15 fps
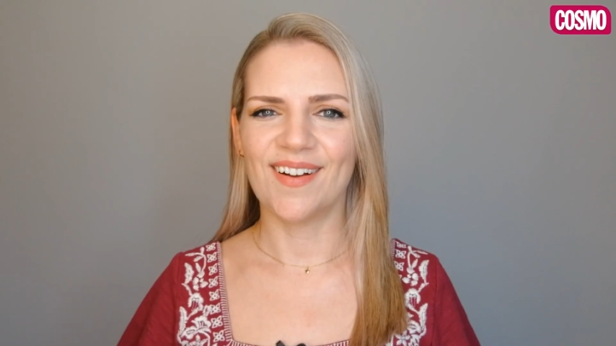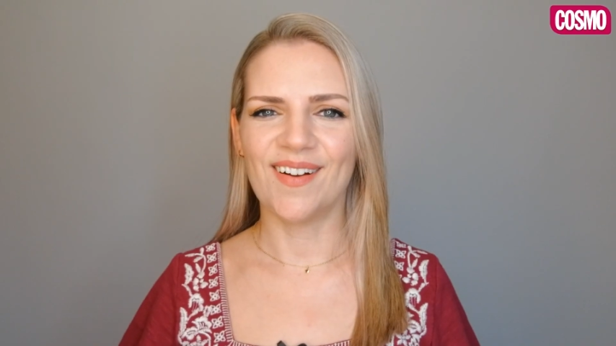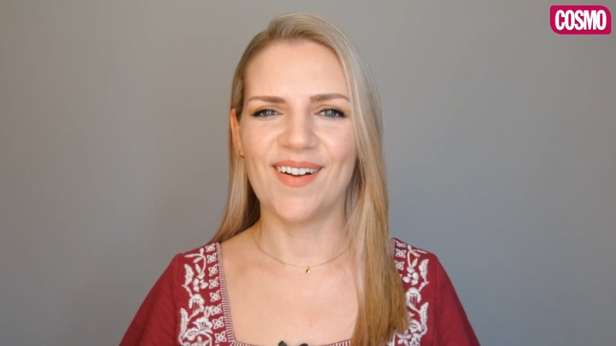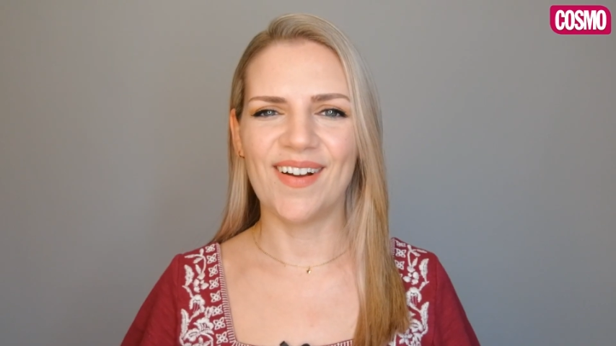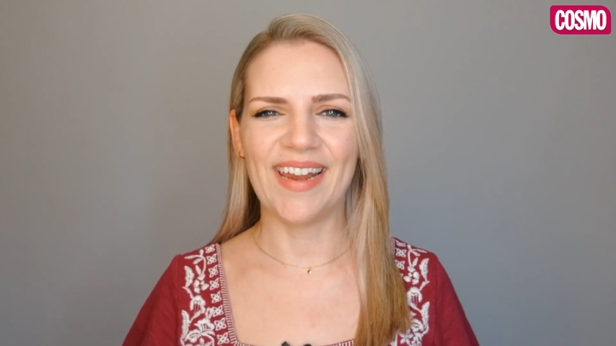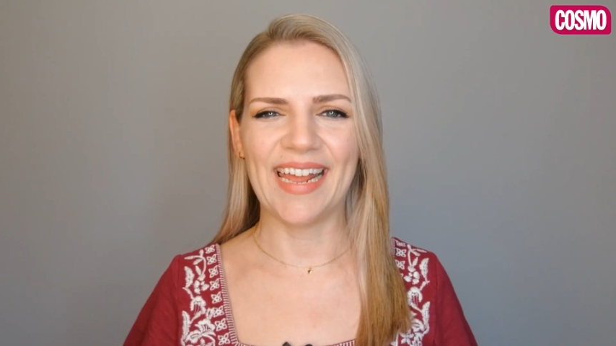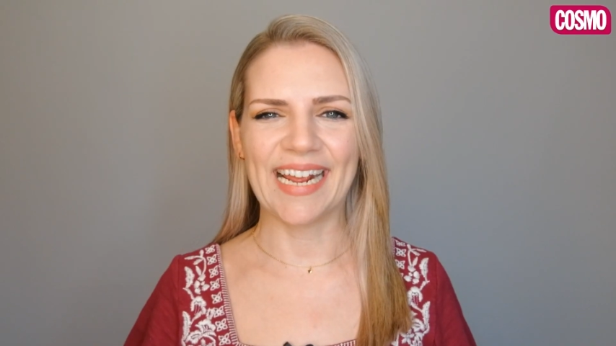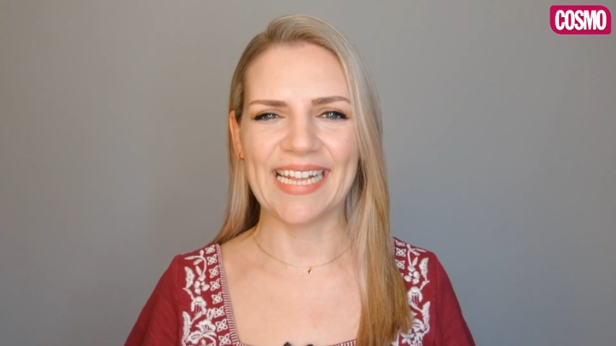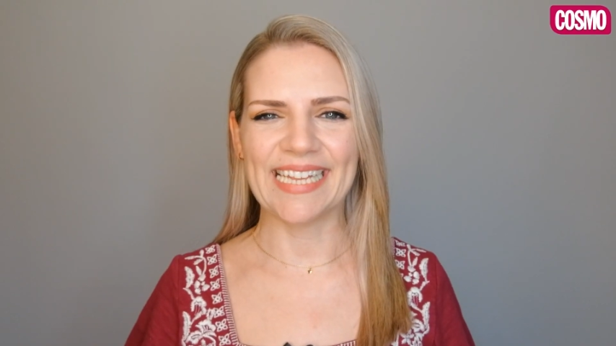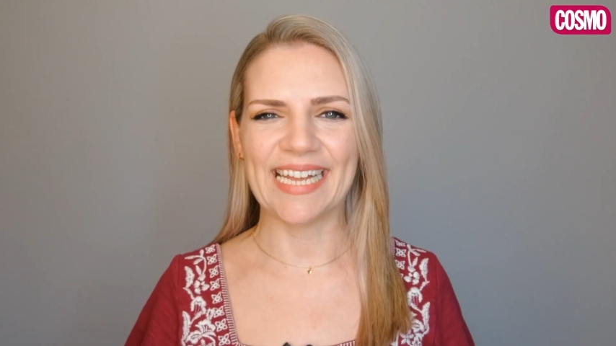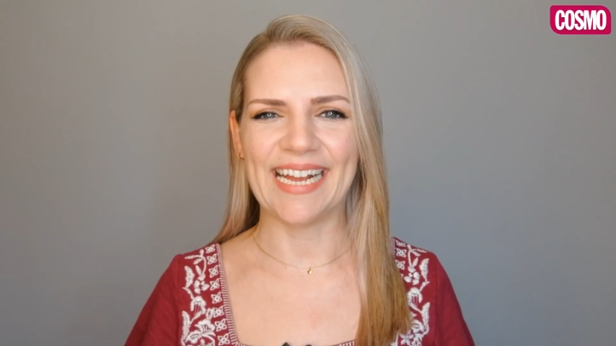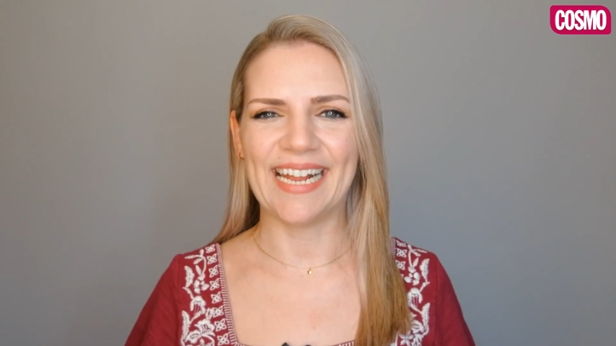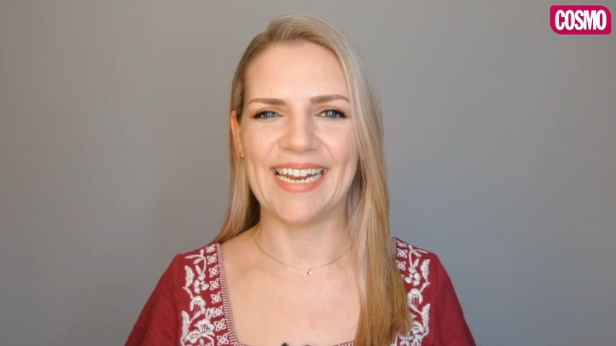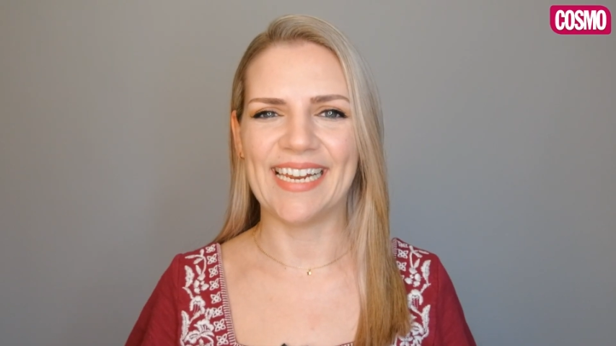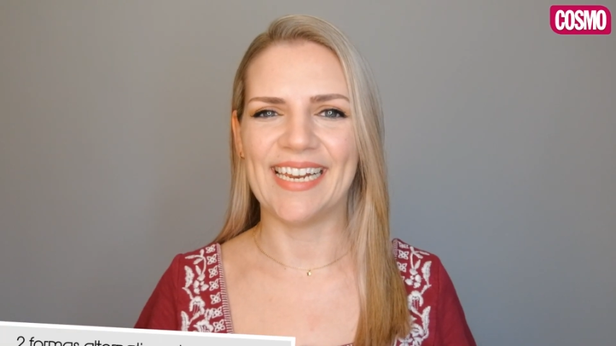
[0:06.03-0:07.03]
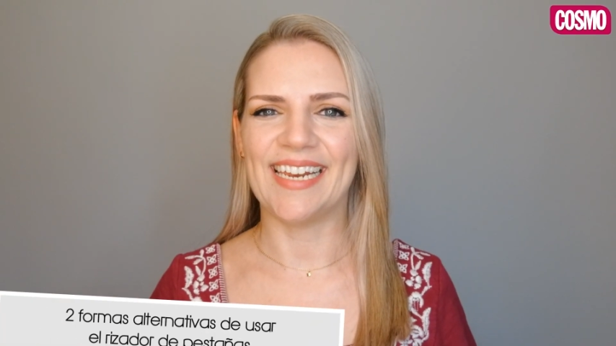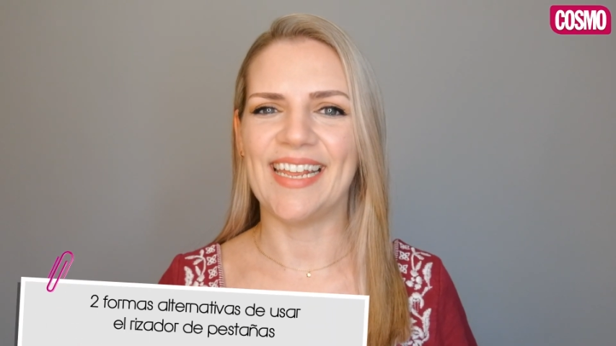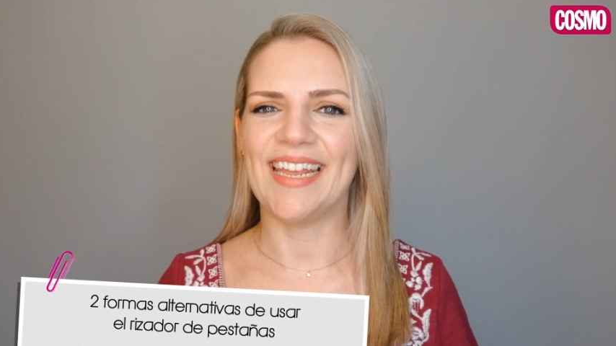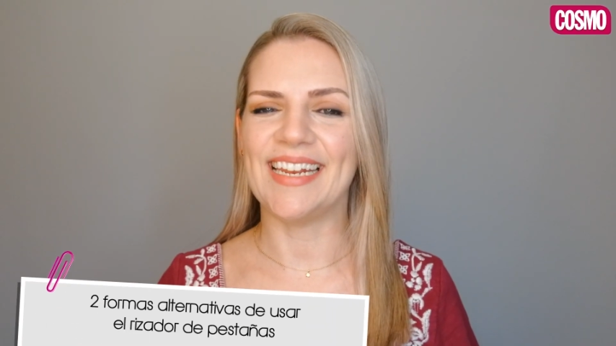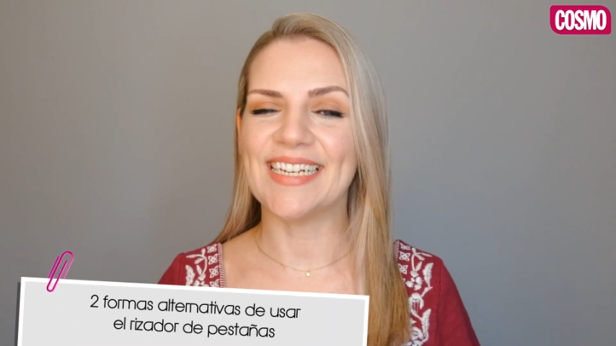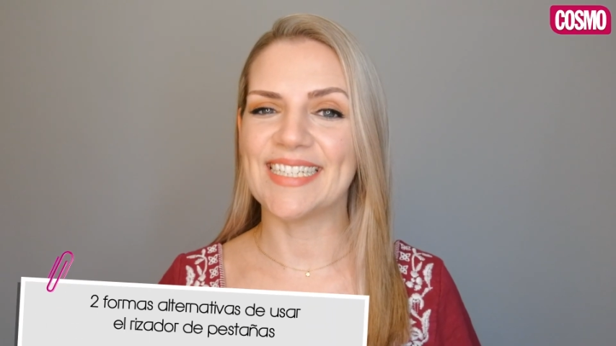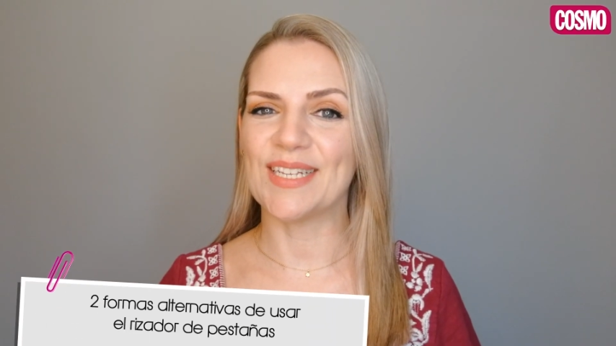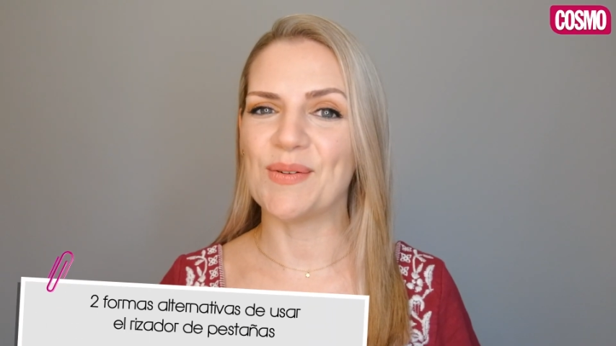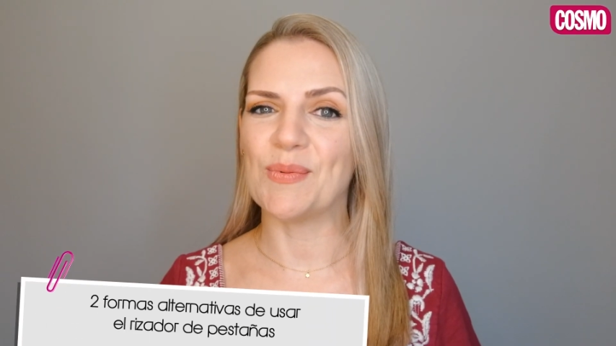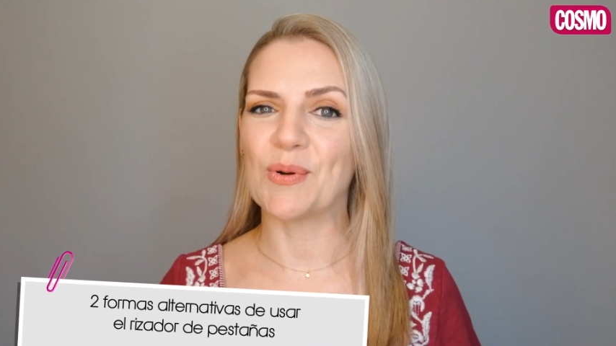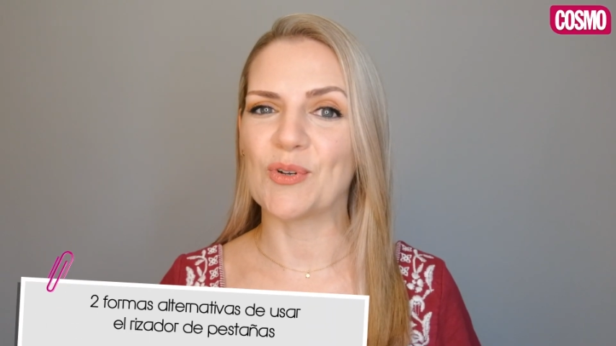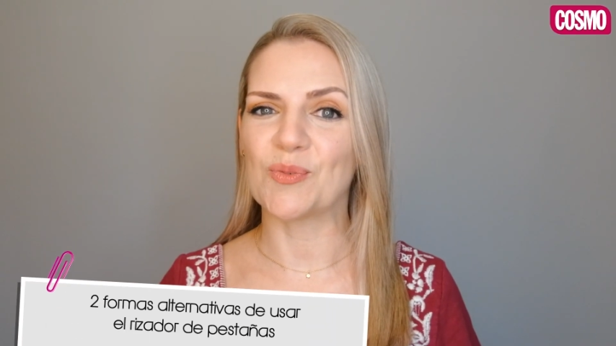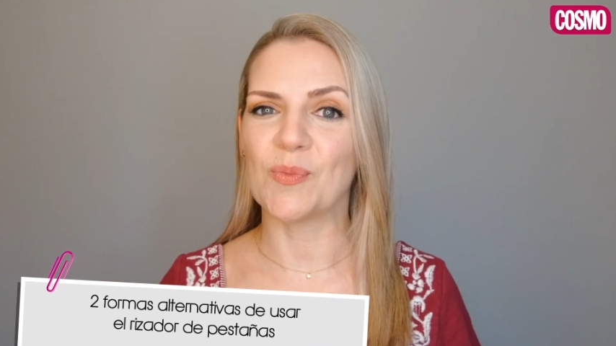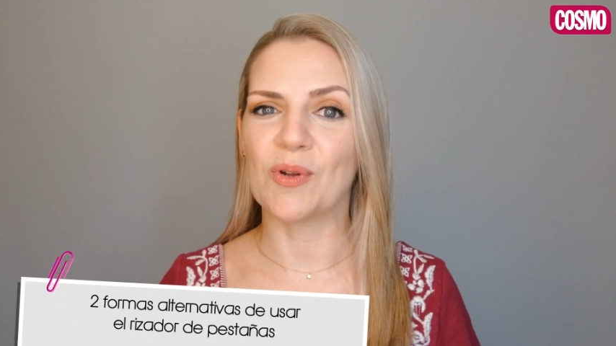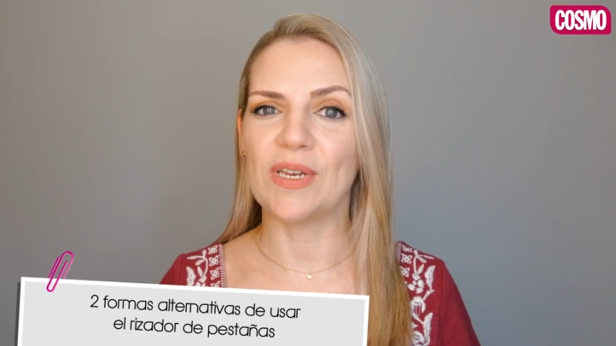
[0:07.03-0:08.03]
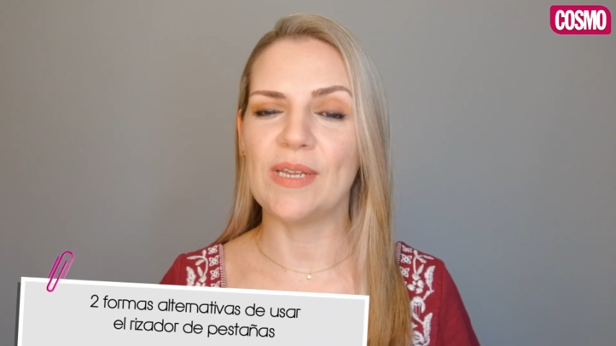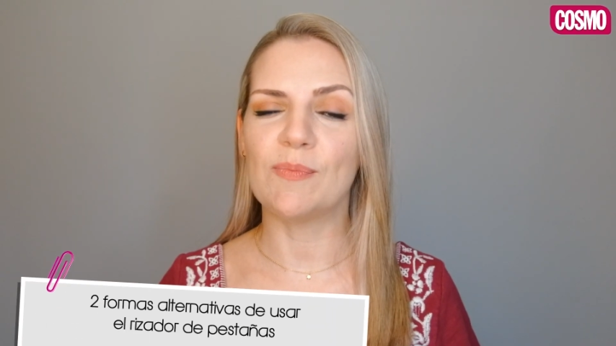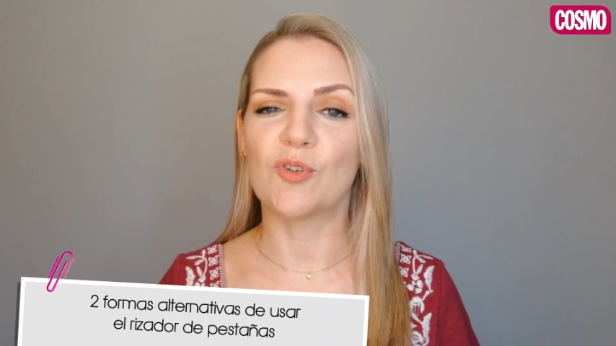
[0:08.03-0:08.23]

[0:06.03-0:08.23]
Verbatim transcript: Hola, ¿qué tal? En este nuevo Cosmoclip